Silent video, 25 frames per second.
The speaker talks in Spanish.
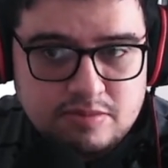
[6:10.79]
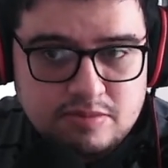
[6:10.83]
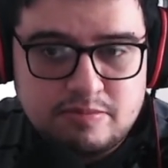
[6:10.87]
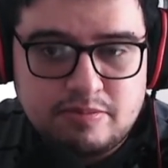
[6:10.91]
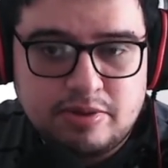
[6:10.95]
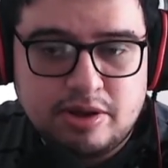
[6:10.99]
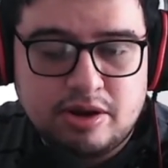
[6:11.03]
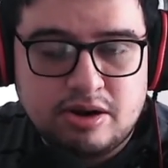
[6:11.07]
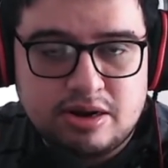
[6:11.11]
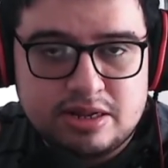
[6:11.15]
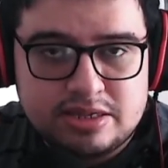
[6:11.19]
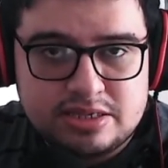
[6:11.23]

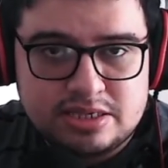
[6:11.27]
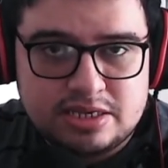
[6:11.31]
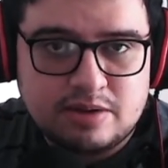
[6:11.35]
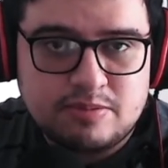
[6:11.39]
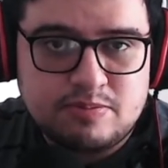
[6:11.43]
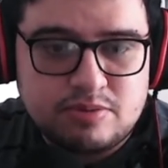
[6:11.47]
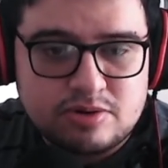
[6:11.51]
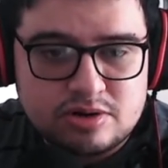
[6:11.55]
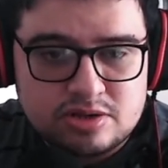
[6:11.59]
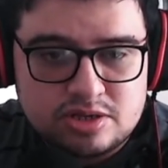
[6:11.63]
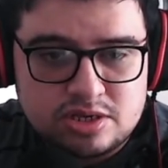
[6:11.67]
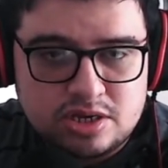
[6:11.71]
Pero el
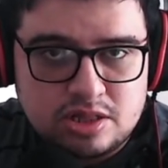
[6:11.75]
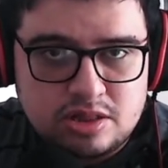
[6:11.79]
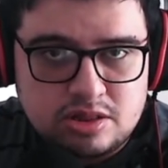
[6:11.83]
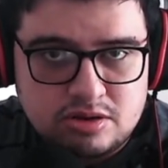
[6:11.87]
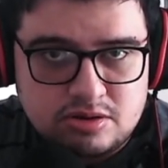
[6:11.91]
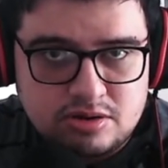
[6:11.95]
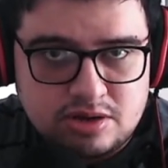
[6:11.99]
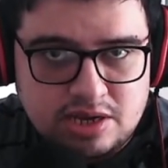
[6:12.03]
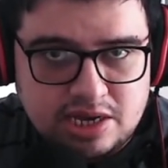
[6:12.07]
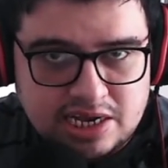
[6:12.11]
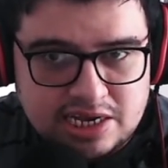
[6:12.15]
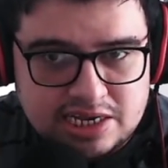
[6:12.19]

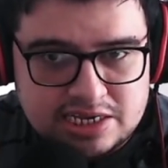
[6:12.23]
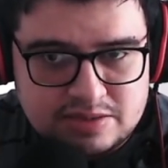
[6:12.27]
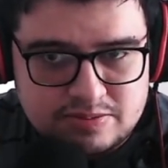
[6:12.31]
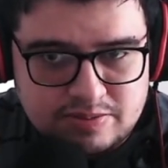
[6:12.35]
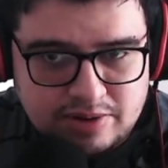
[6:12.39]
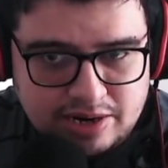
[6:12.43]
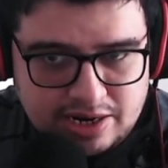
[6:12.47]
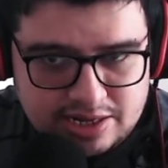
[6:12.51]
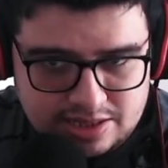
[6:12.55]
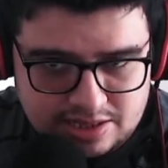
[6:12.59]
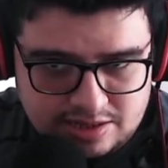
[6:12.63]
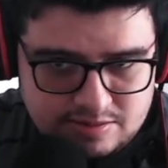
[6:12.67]
100% es
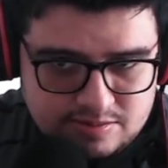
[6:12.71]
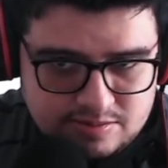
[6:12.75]
para ti.